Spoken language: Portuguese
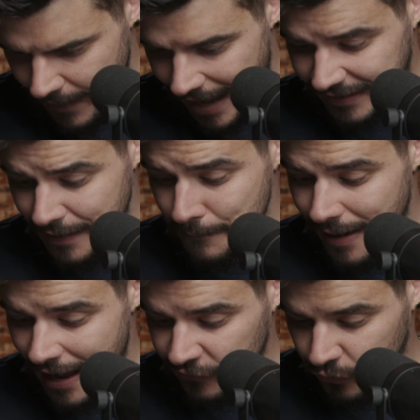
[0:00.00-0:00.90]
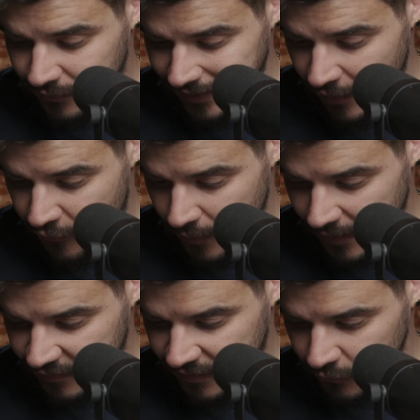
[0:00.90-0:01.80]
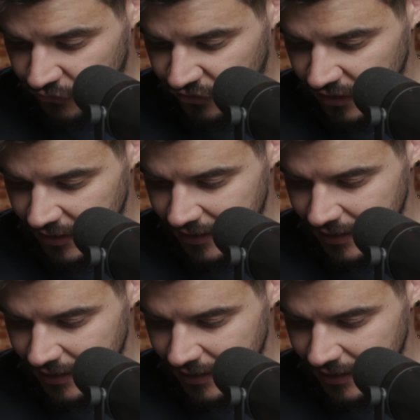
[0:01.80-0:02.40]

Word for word: Aqui embaixo tem a informação de